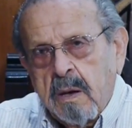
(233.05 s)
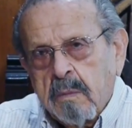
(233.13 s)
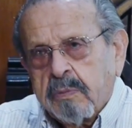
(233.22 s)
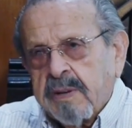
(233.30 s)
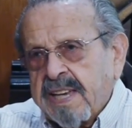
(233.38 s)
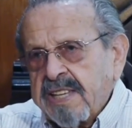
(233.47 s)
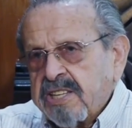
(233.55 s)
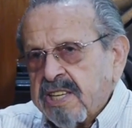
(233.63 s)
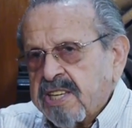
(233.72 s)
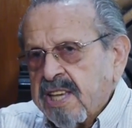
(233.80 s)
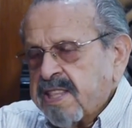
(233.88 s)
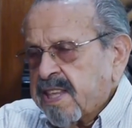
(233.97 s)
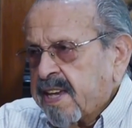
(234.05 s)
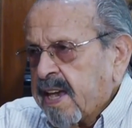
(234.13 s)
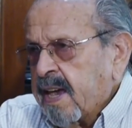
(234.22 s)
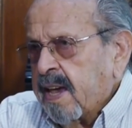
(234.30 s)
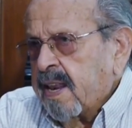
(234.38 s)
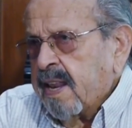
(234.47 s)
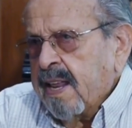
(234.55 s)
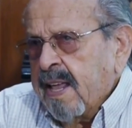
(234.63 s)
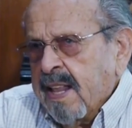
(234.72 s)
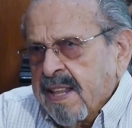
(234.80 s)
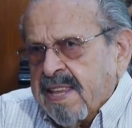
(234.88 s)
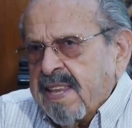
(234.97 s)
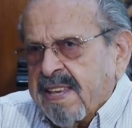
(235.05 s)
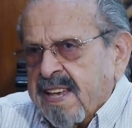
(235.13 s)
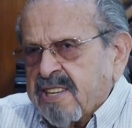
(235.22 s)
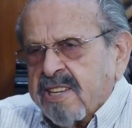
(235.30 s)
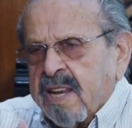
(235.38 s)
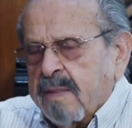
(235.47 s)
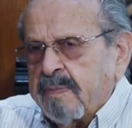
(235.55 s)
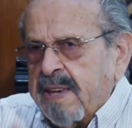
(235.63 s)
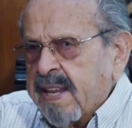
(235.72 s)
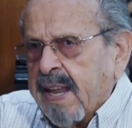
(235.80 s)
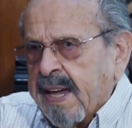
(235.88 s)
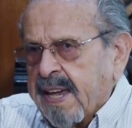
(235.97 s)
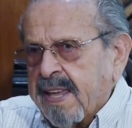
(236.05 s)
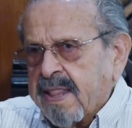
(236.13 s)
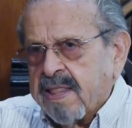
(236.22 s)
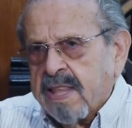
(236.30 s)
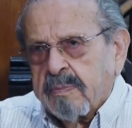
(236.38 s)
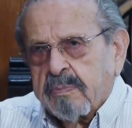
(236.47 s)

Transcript: por qué se siente que él tiene que hacer bien a gente,